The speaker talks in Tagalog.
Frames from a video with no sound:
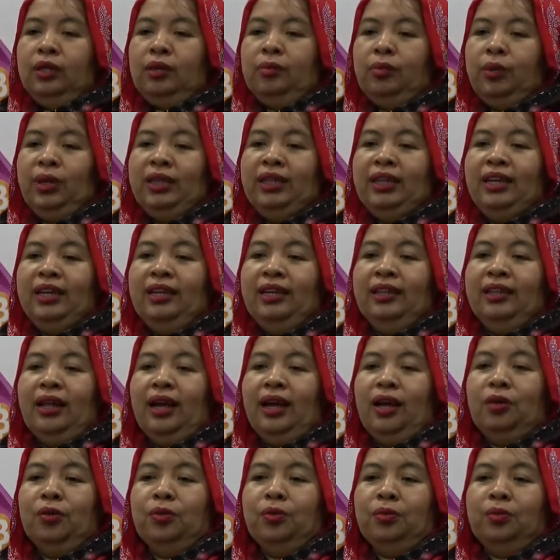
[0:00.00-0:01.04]
Pwede rin
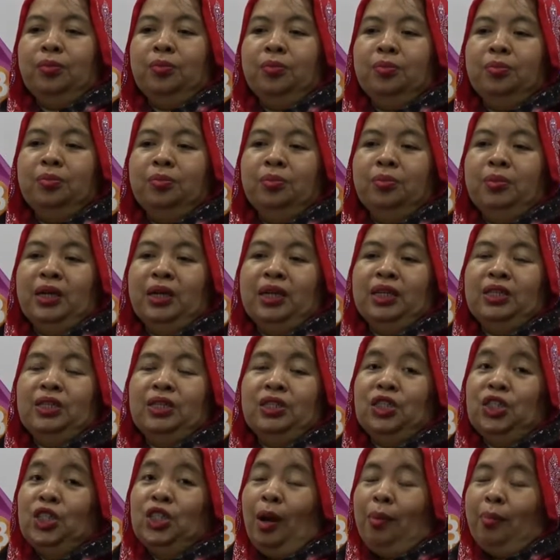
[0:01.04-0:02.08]
tayong
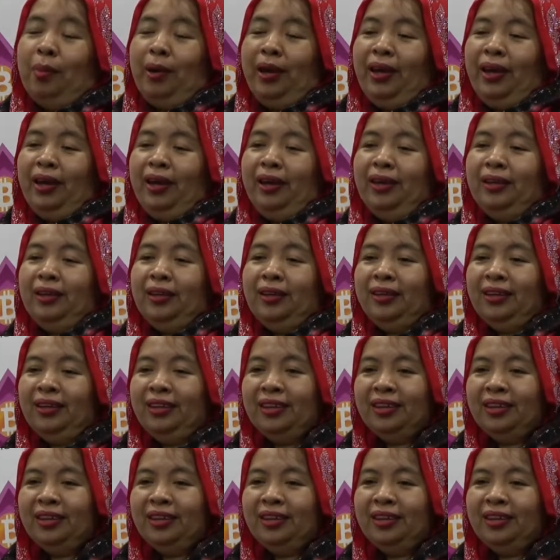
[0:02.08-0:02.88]
mag-shopping,